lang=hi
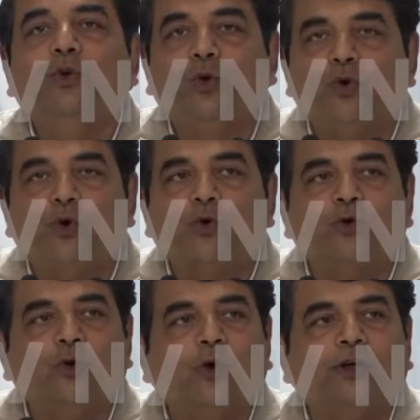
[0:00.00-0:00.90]
दो
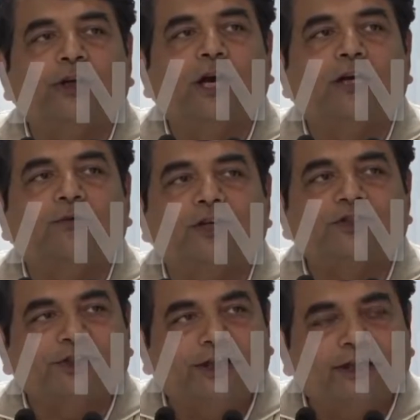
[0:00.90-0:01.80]
करोड़ नौकरियां हर
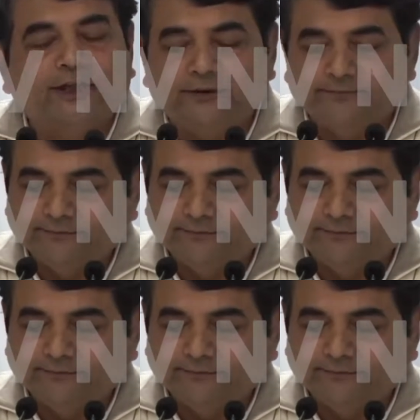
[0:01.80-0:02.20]
वर्ष देंगे